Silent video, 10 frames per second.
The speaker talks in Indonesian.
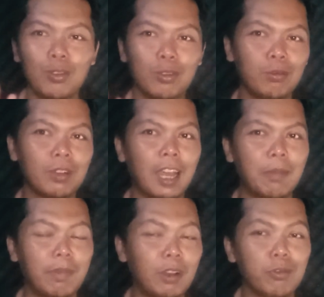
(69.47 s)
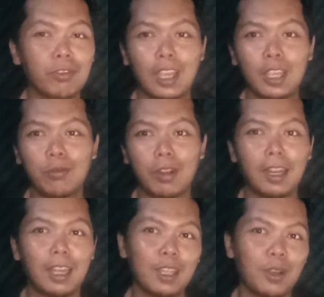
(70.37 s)
kultura maupun
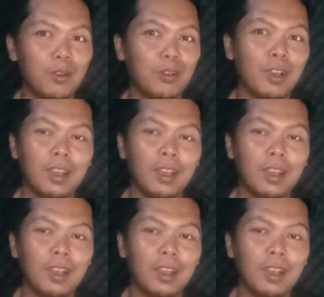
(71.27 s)
sayuran atau